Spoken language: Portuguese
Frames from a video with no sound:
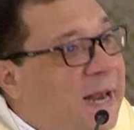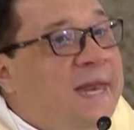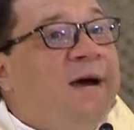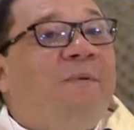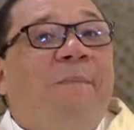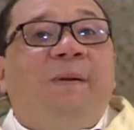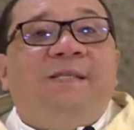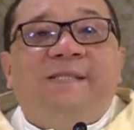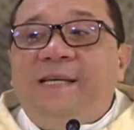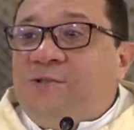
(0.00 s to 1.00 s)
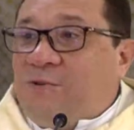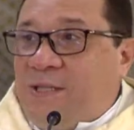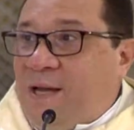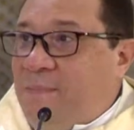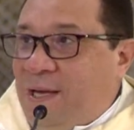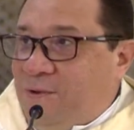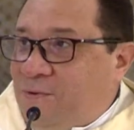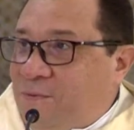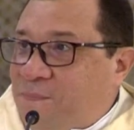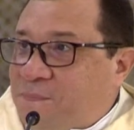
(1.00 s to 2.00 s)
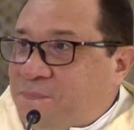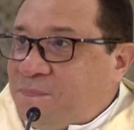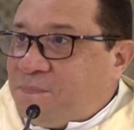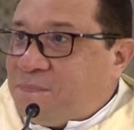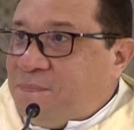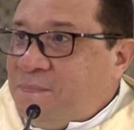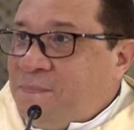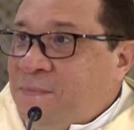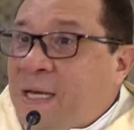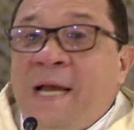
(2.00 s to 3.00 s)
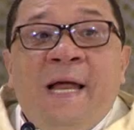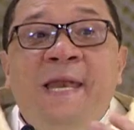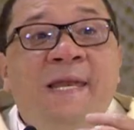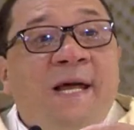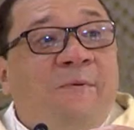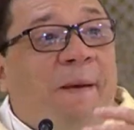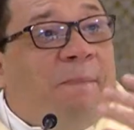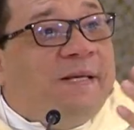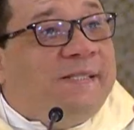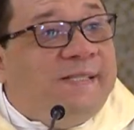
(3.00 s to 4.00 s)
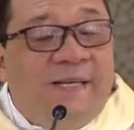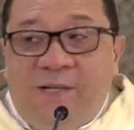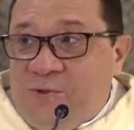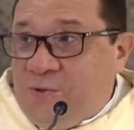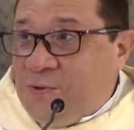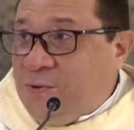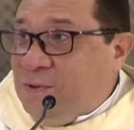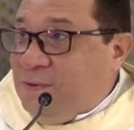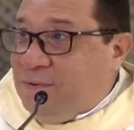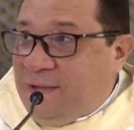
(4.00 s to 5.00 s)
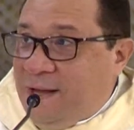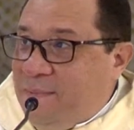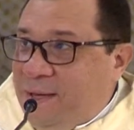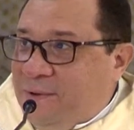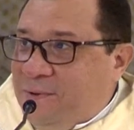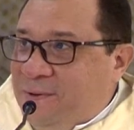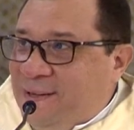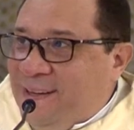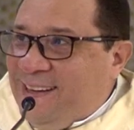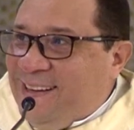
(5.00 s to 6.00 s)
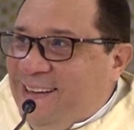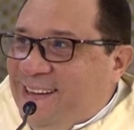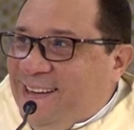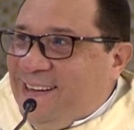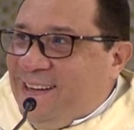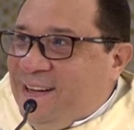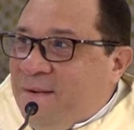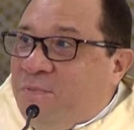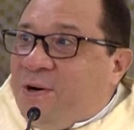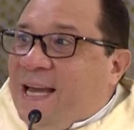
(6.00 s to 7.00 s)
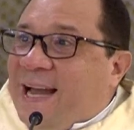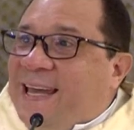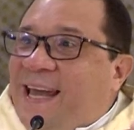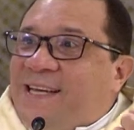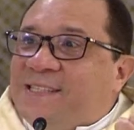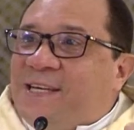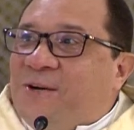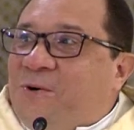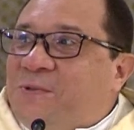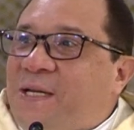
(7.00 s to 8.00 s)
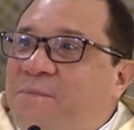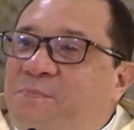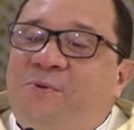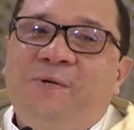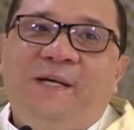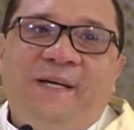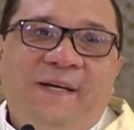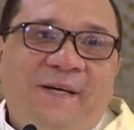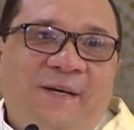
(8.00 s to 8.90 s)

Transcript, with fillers: Não é preciso ter medo. Não é preciso ter medo. Porque aqueles que contribuem